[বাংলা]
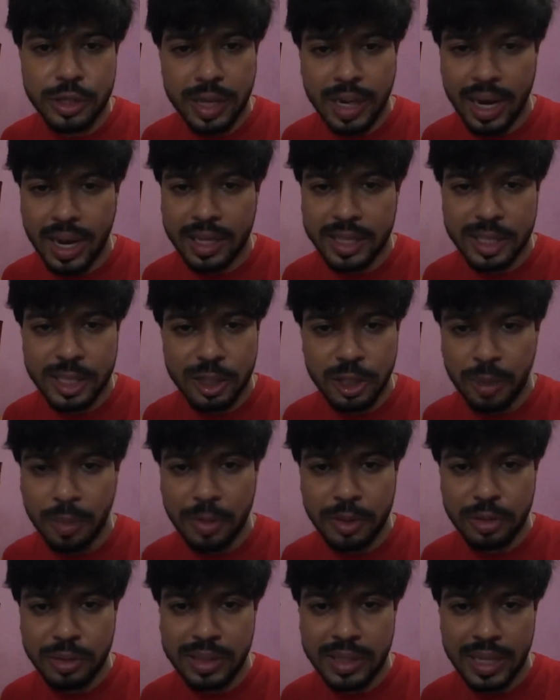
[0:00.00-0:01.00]
শাক খাচ্ছি সব
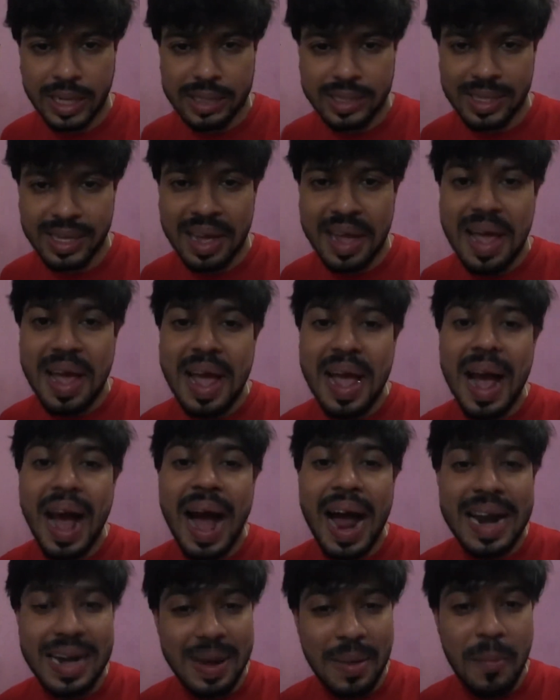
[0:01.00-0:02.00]
কিছু ঠিক আছে
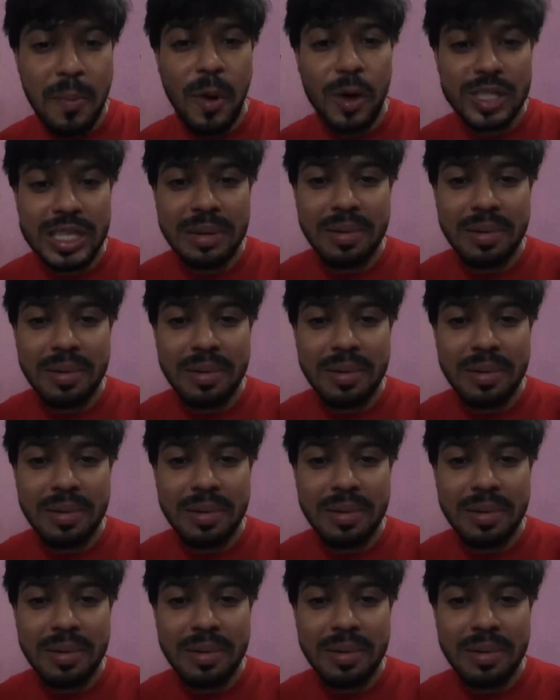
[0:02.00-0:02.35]
আর এটা মজার